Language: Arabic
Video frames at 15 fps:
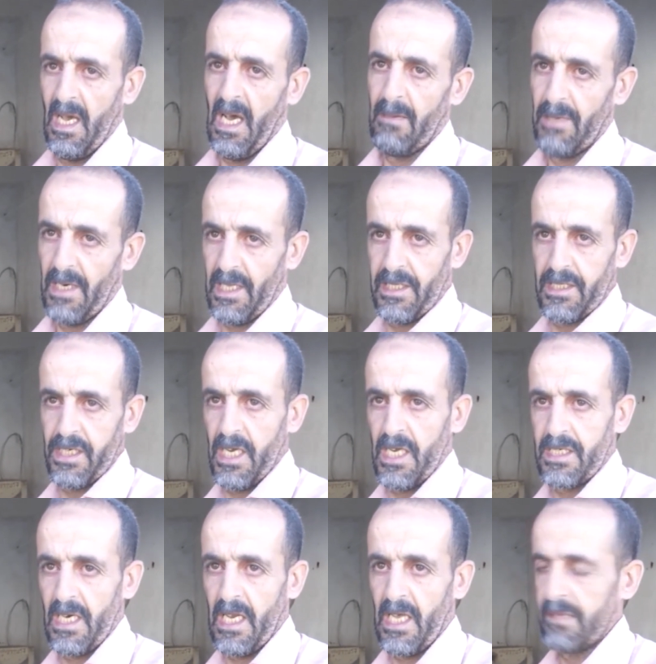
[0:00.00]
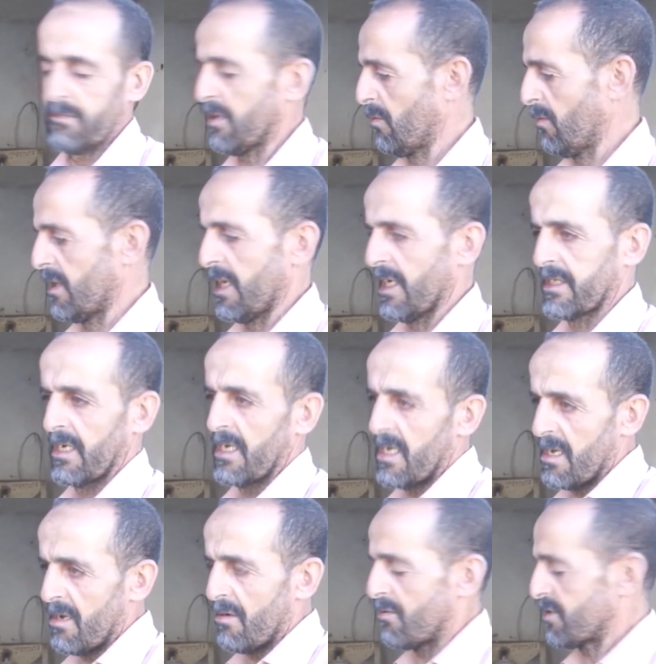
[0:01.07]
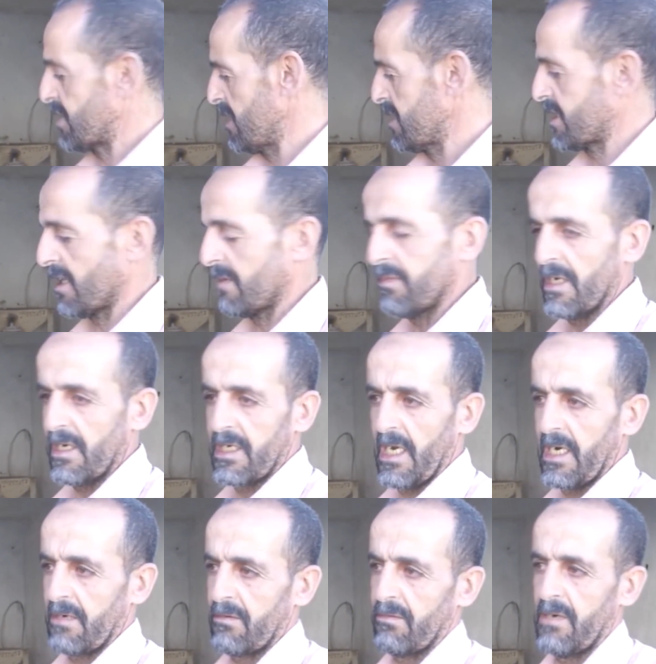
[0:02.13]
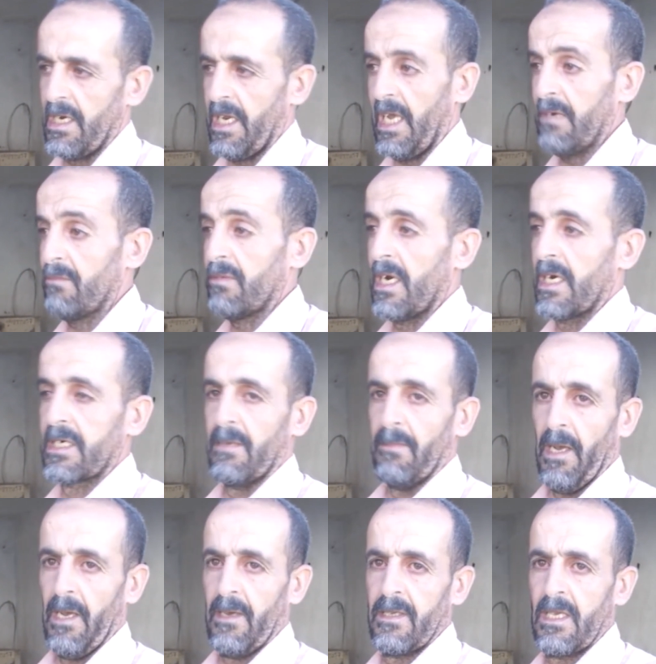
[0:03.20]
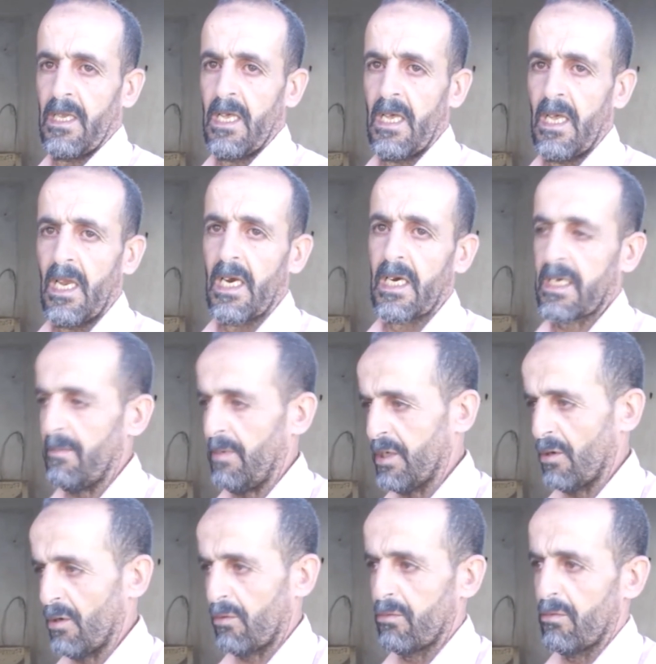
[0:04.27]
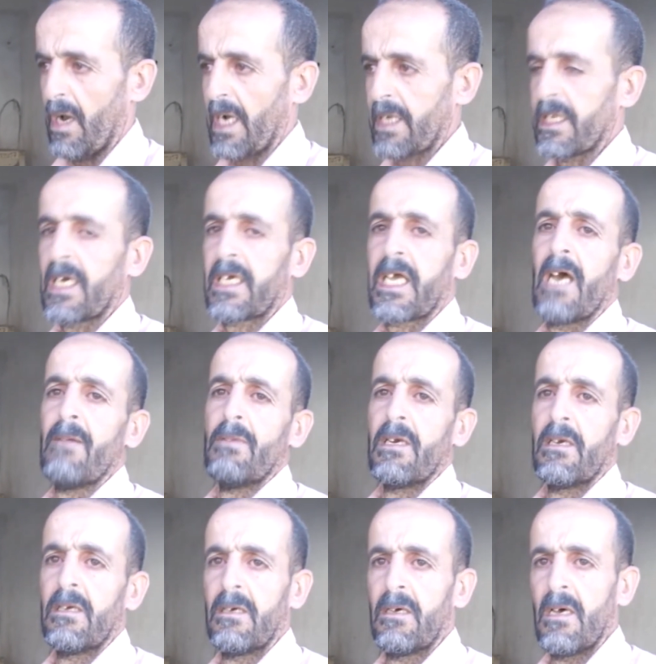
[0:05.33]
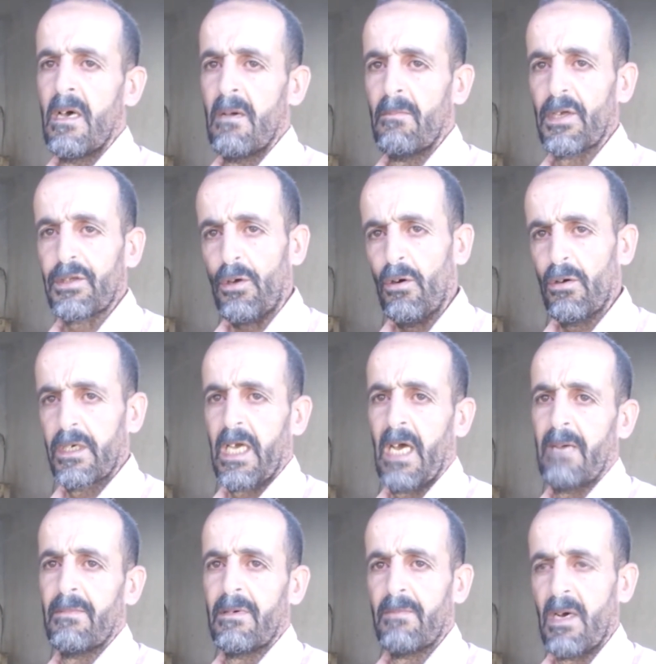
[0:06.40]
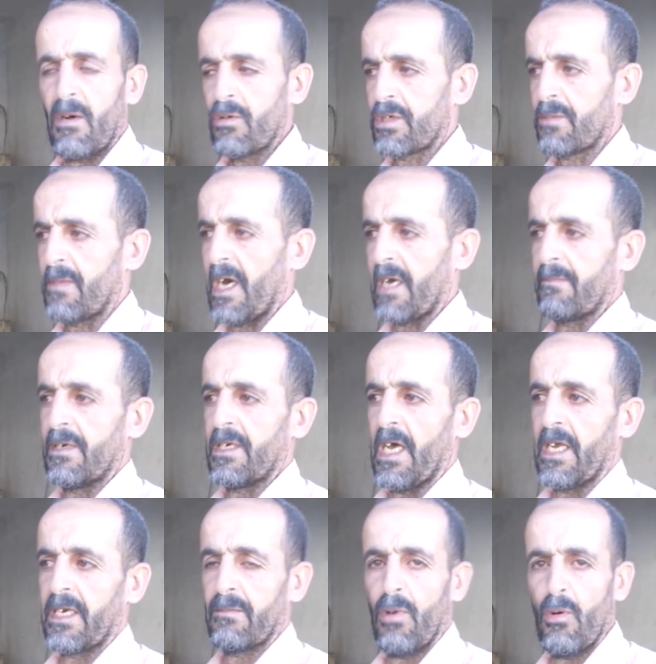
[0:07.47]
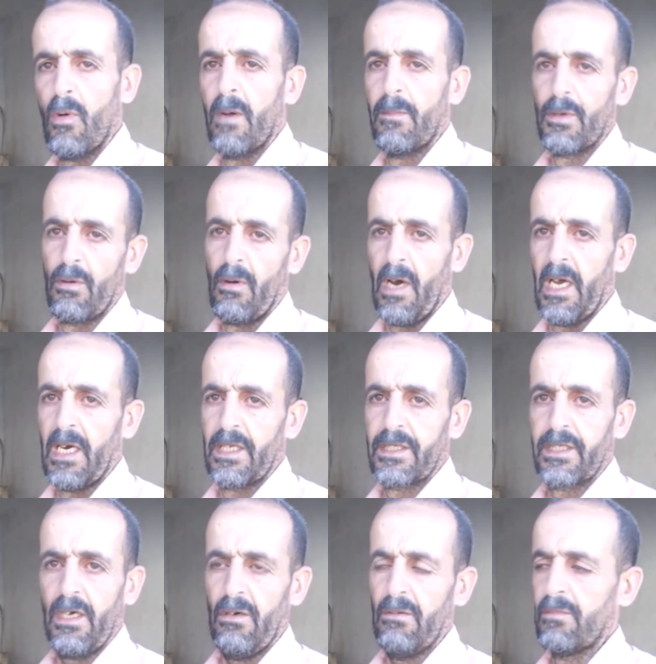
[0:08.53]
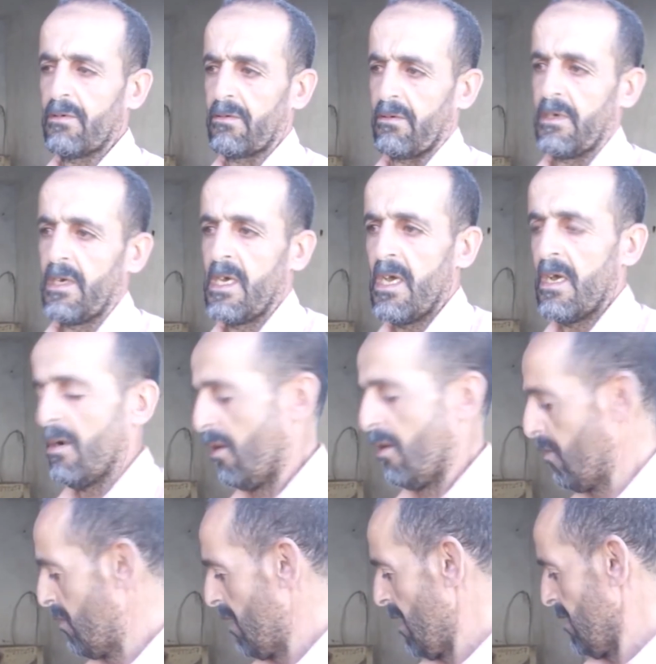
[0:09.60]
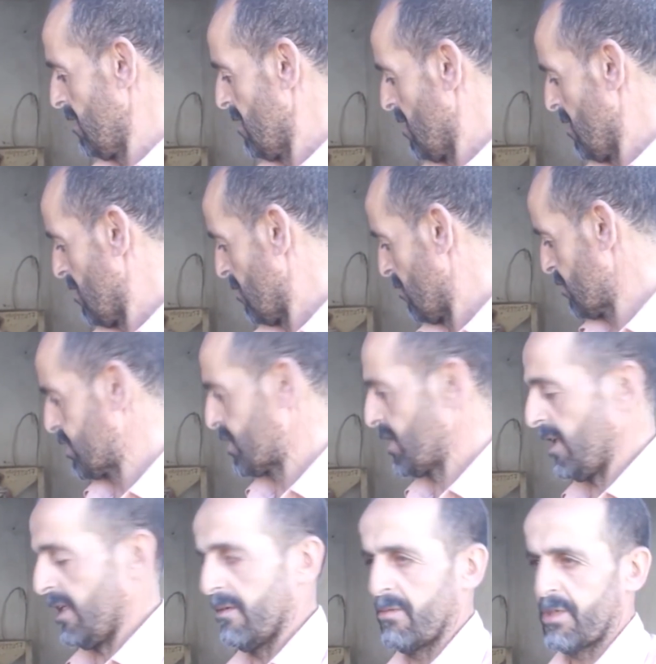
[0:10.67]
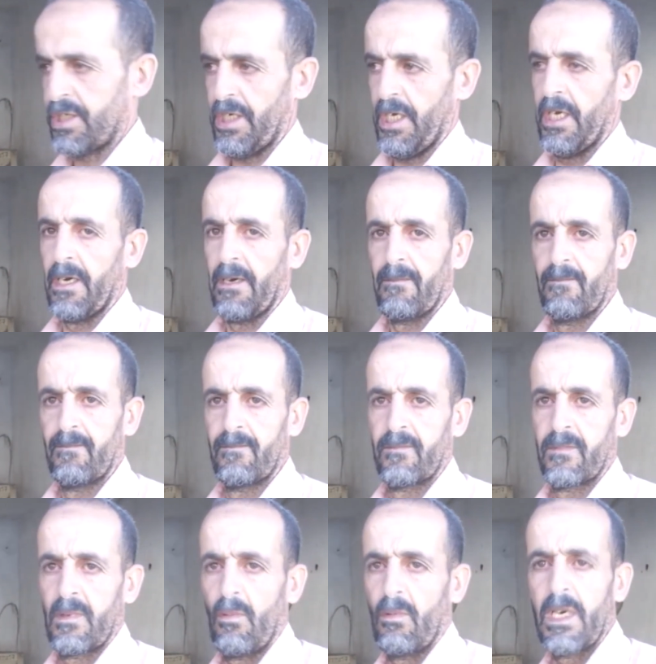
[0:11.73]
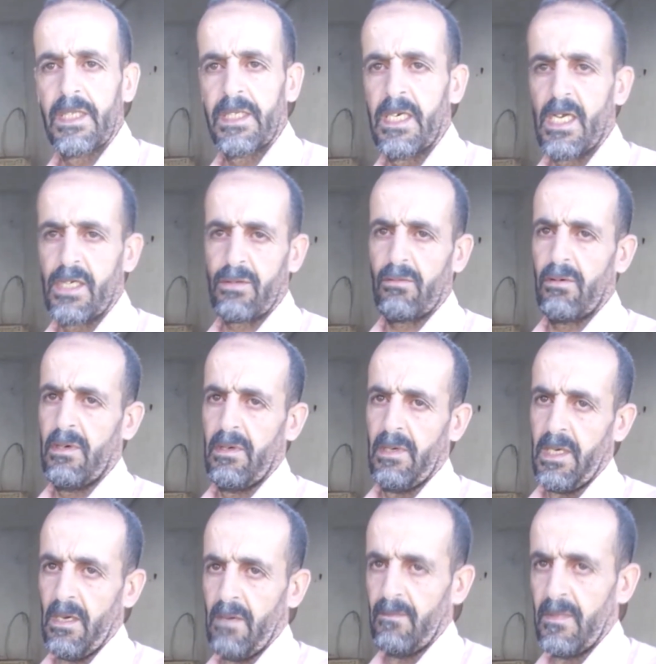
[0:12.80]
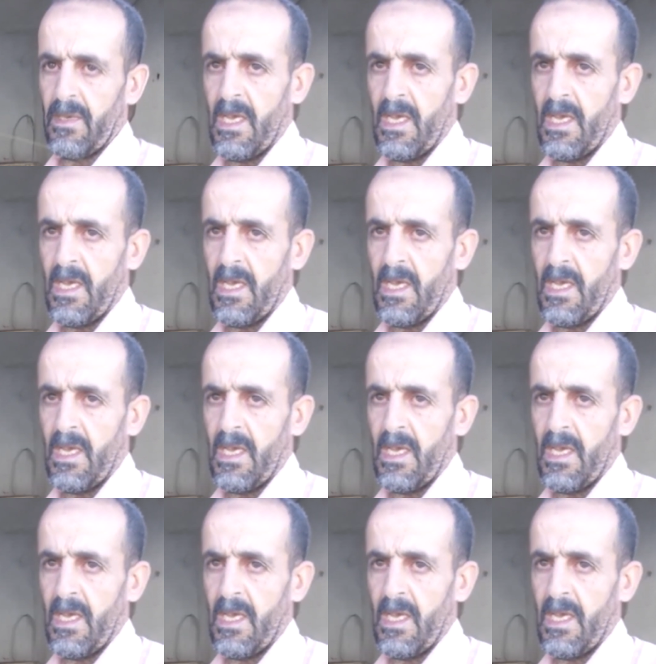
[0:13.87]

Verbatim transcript: امراض الجهاز الهضمي ولات وشين السبيل قال لك ولا الحل ولا القمح القمح ياكلوه هكذا كامل مطحون كامل ماهوش مغربل يعني هو بالنخاله تاعو بالكل هو والشعير والشعير ولات الناس كل لهم